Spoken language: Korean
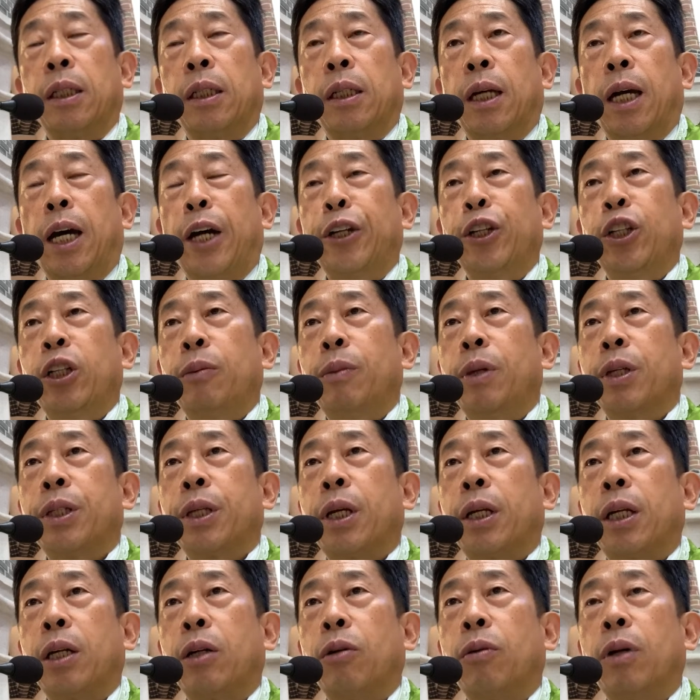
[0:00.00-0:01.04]
하느님의
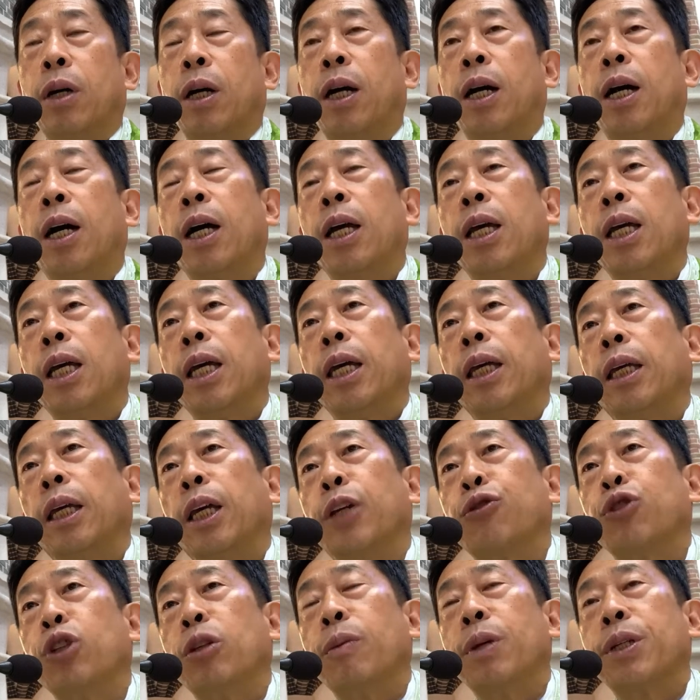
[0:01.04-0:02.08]
사랑과
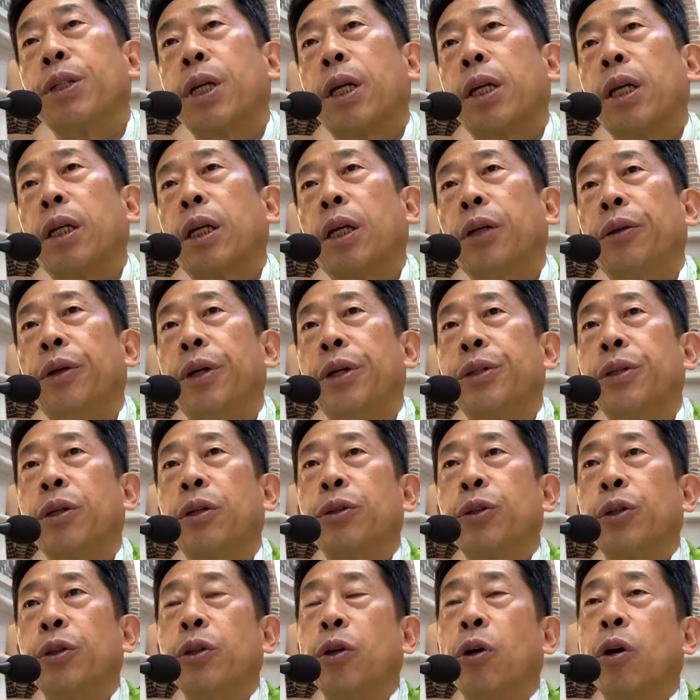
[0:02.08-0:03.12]
예수님의 사랑에 대해서
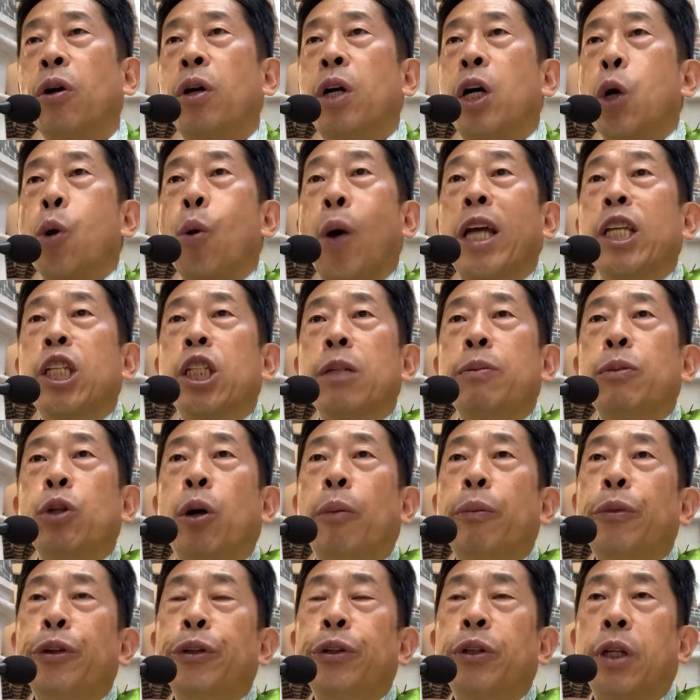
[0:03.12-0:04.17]
전혀 관심이
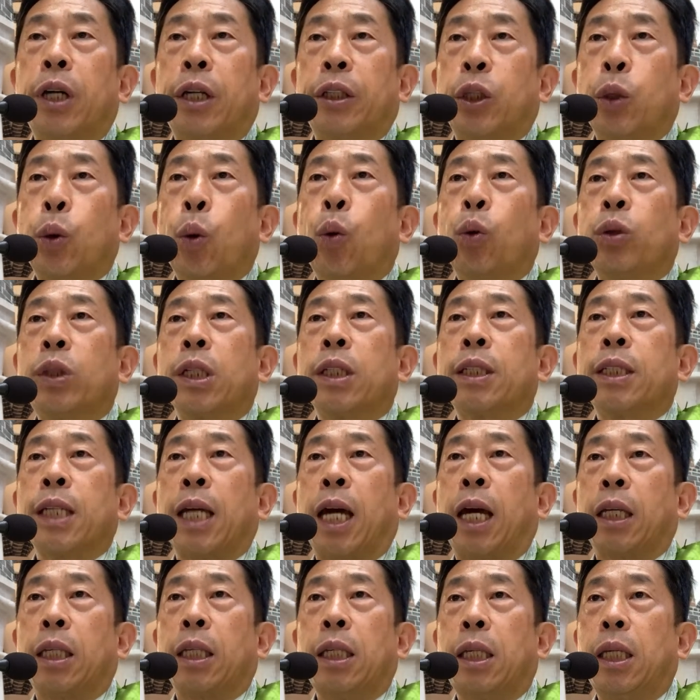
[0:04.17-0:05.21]
없는 것 같아요. 오직
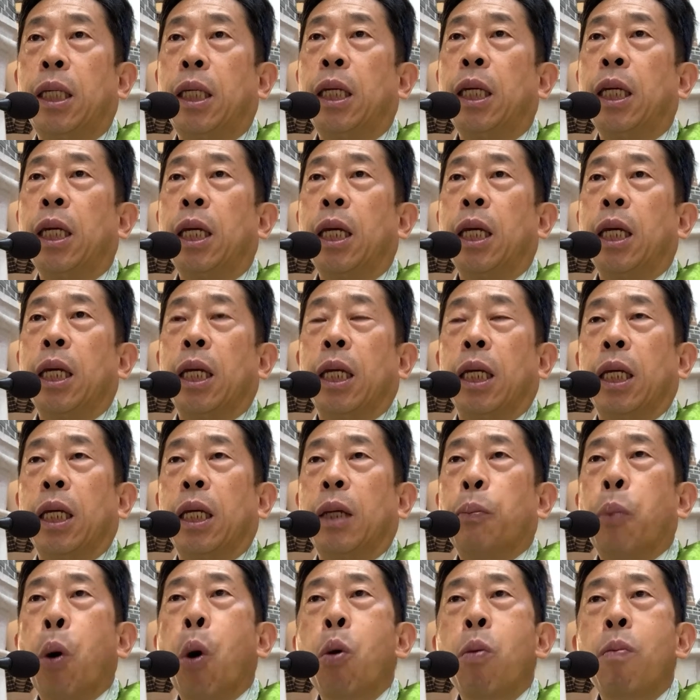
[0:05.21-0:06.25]
자기 예,
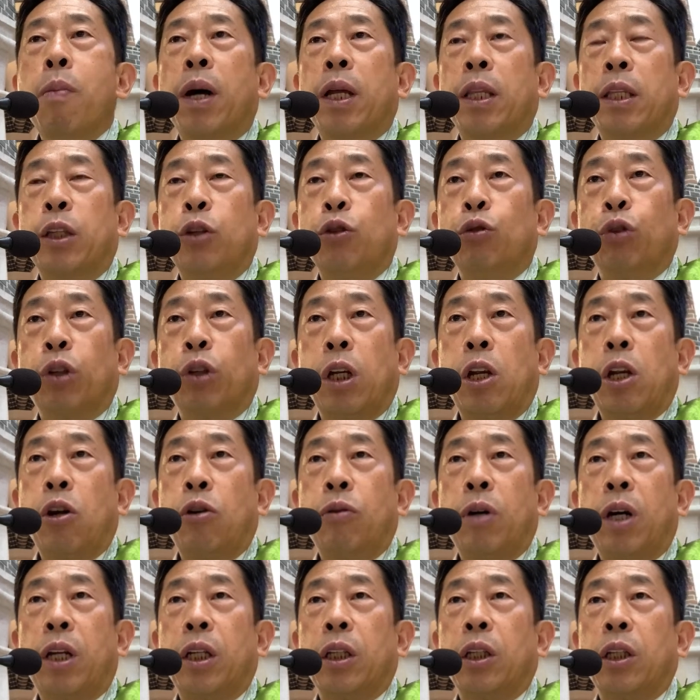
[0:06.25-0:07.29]
복만 누리려고
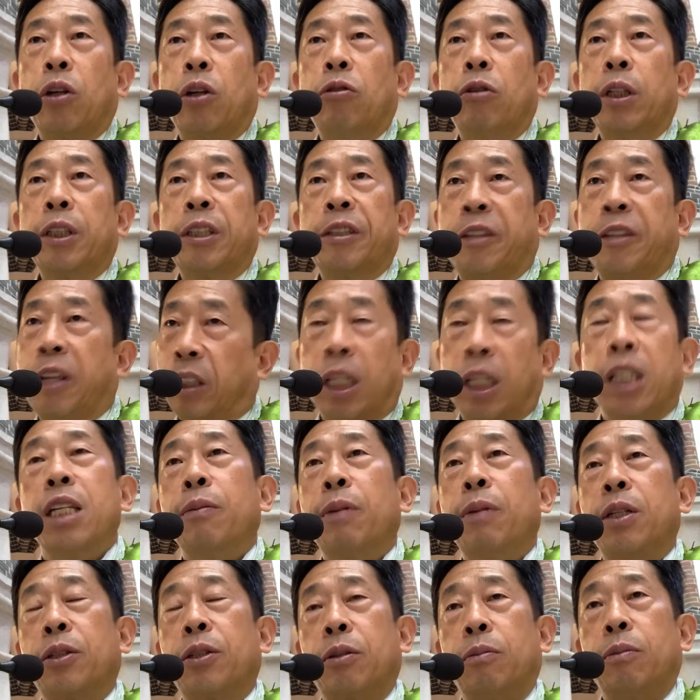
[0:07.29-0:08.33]
하는 경우가 대단히
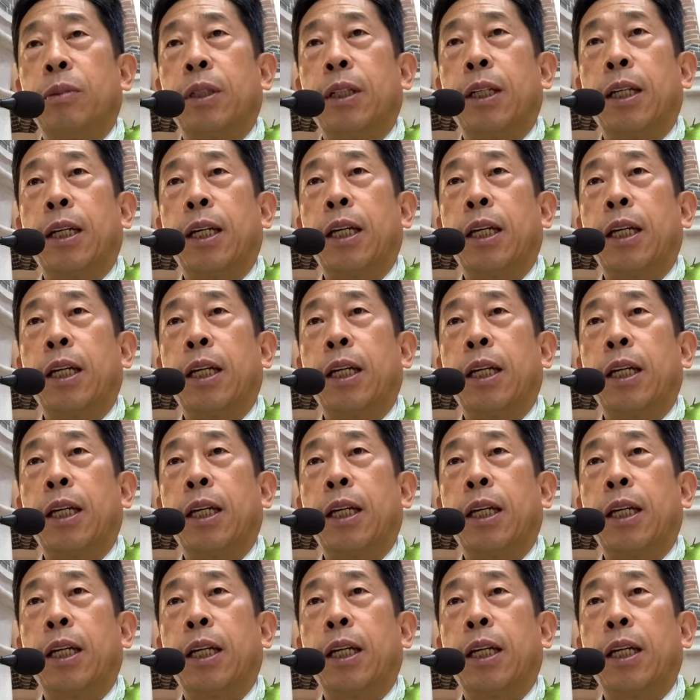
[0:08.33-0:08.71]
많습니다.